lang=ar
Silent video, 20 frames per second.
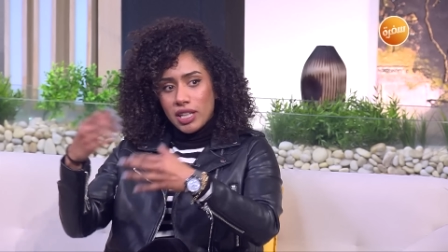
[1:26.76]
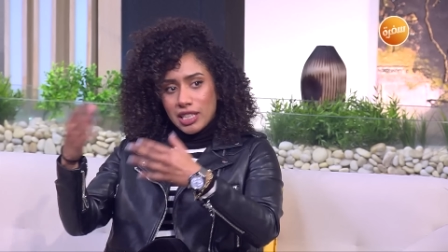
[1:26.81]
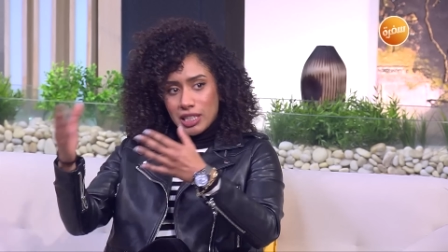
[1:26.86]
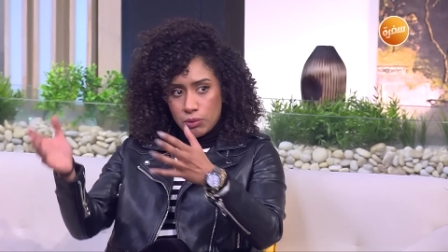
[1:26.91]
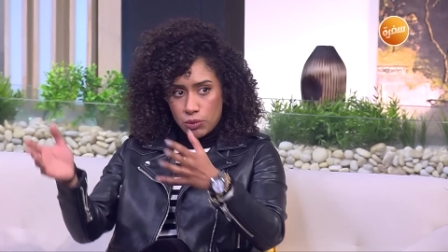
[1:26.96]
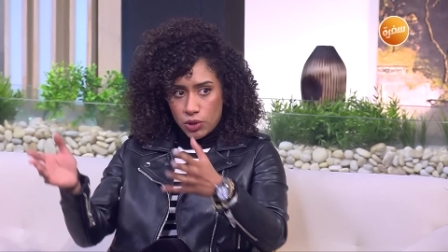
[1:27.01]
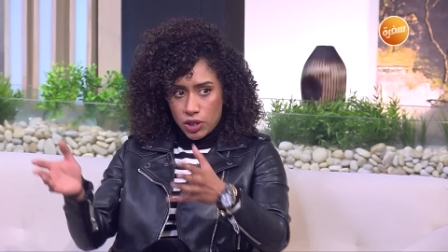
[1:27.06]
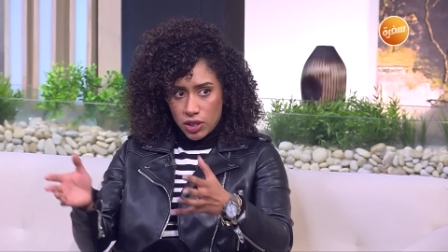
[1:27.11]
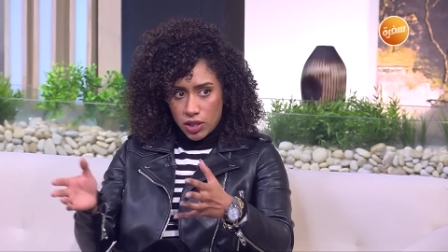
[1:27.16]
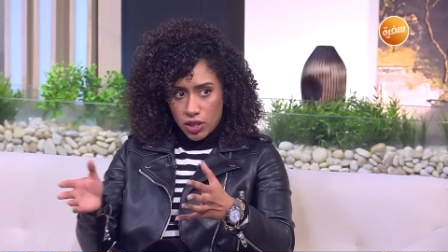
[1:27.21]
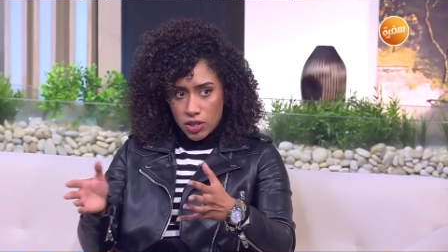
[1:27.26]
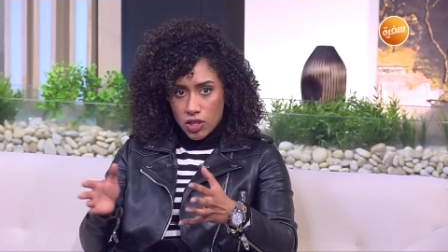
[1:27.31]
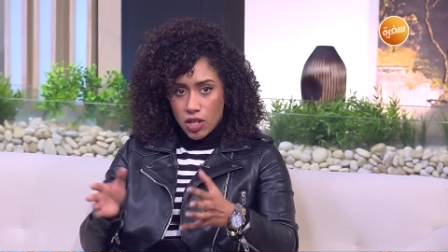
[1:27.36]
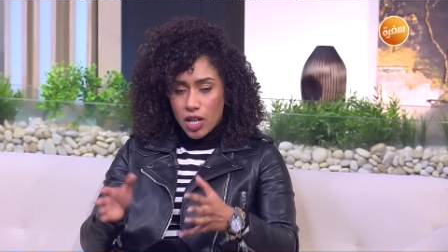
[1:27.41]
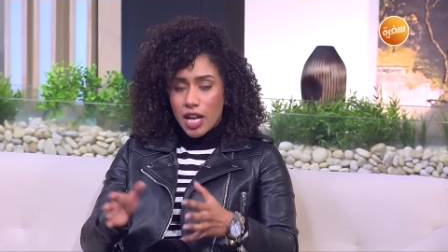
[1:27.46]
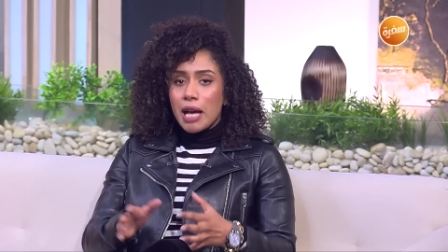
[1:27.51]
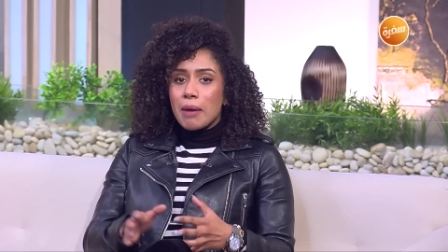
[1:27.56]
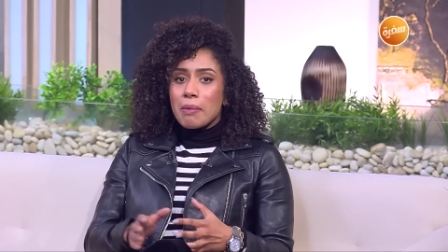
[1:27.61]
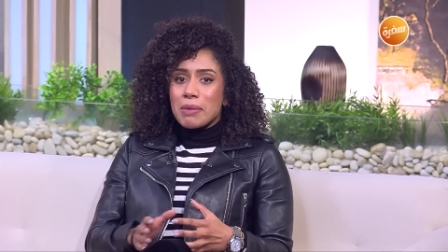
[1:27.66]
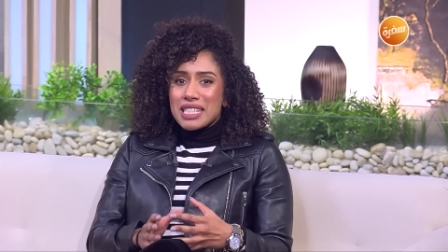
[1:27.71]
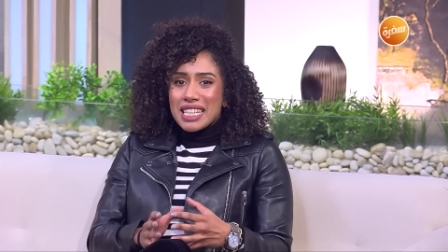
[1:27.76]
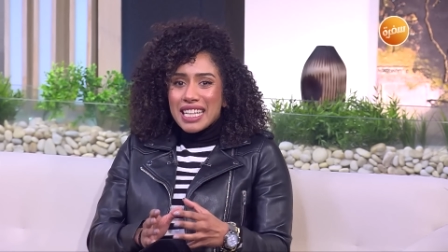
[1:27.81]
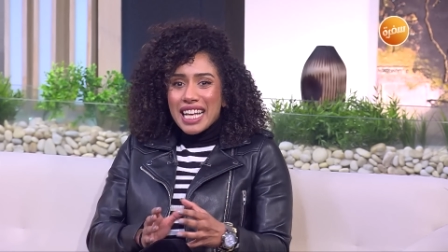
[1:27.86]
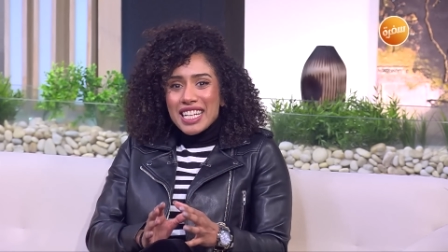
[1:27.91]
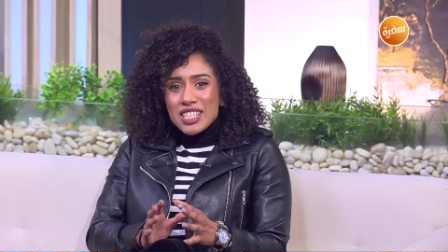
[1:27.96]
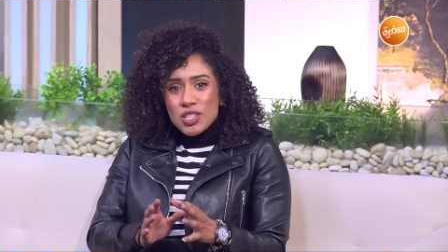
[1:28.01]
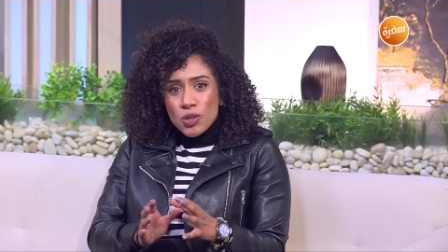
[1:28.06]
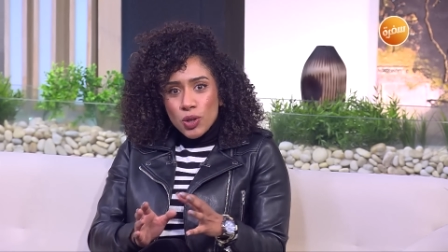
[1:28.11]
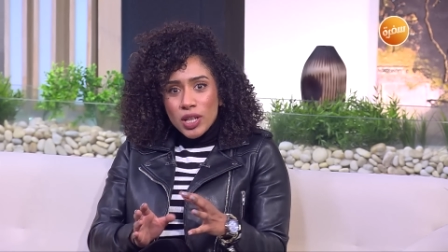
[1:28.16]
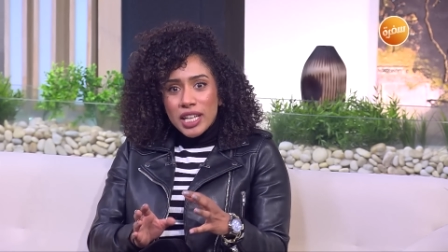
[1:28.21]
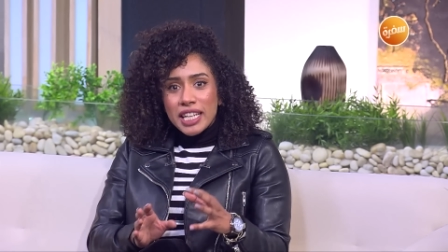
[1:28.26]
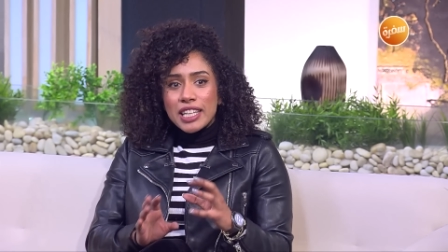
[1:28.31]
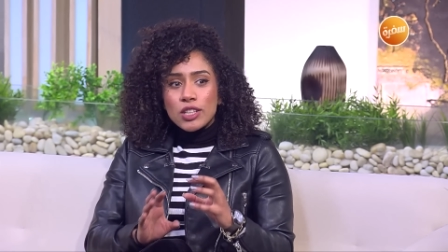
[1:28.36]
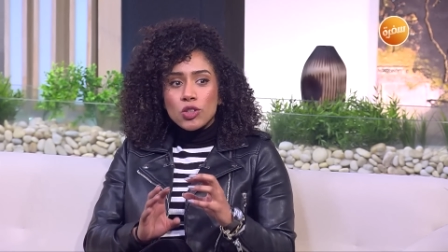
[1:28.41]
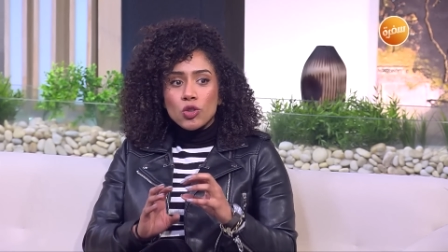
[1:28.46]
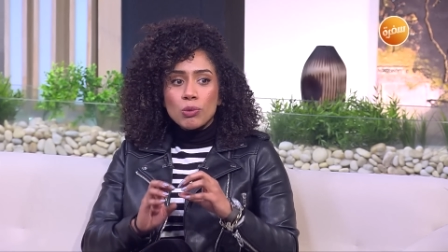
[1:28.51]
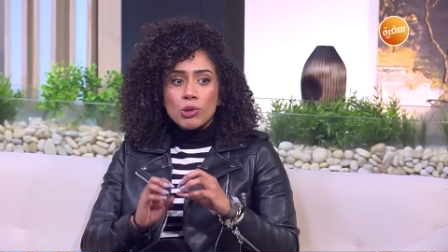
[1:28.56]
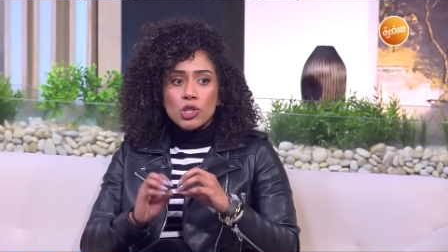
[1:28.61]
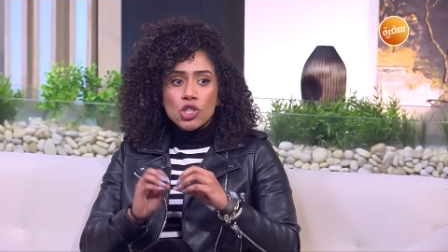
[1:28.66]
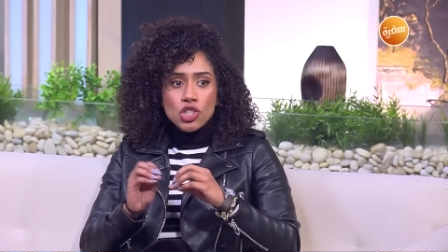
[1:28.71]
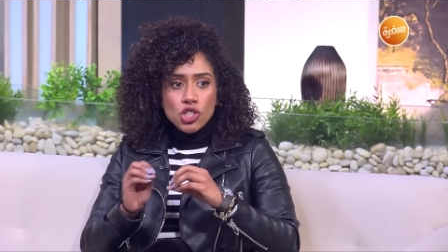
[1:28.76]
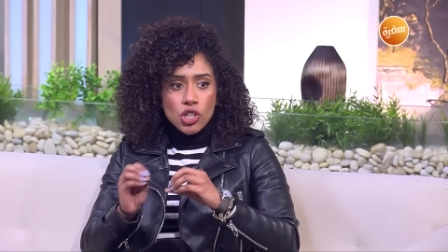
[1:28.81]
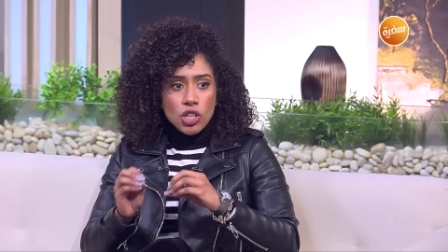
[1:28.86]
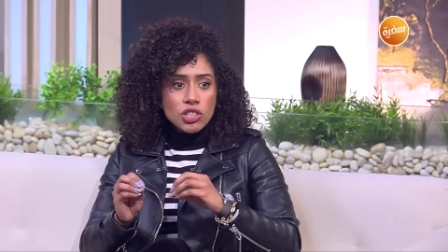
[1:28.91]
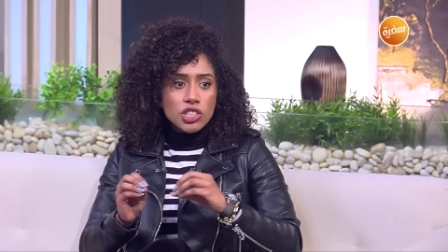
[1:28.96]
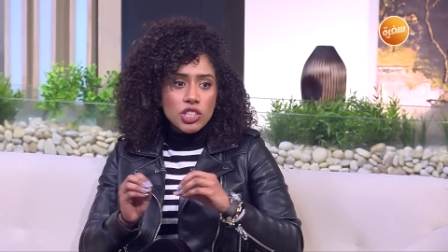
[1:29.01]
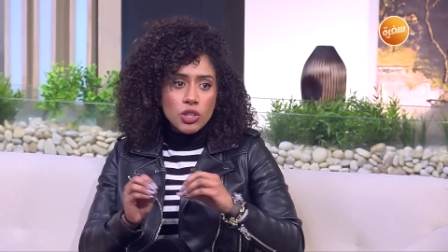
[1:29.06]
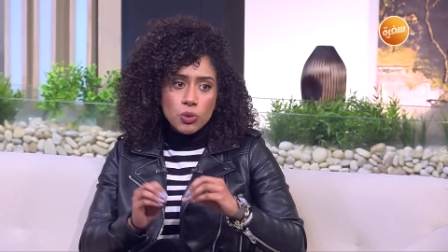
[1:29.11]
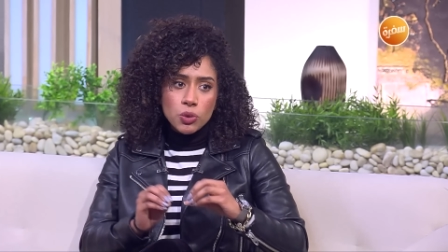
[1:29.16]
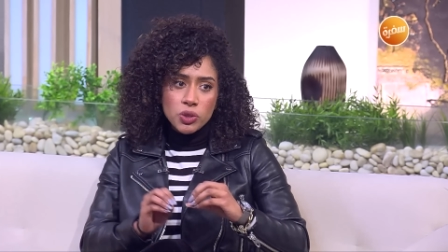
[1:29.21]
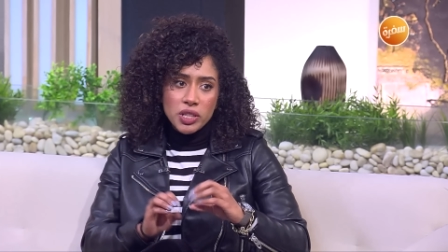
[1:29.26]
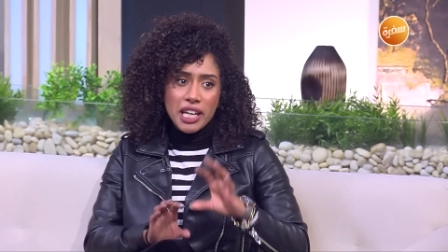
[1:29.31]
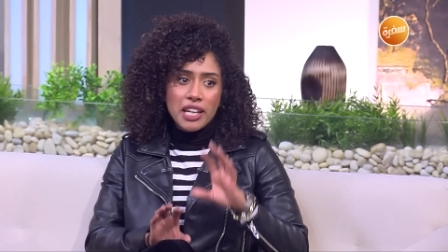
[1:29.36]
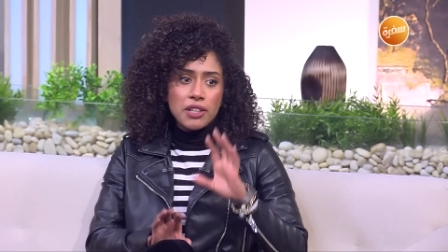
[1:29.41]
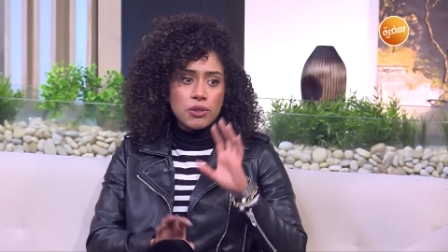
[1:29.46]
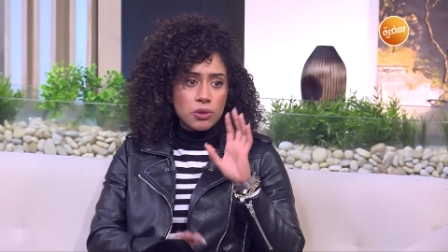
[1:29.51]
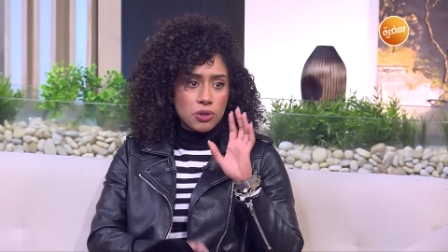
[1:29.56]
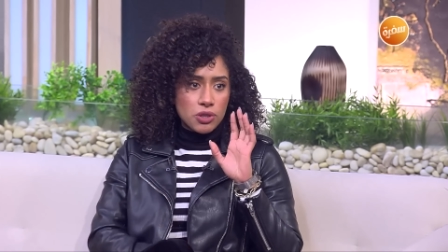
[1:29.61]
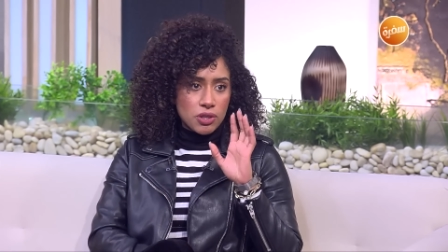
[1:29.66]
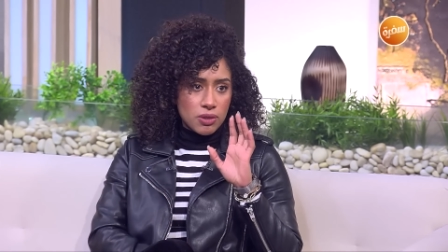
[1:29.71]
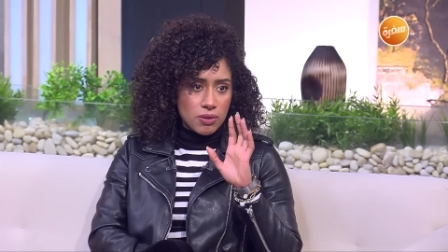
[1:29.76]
احنا ممكن نكسر بس انا عايزه اقول لك انه مش شرط يكون ايرور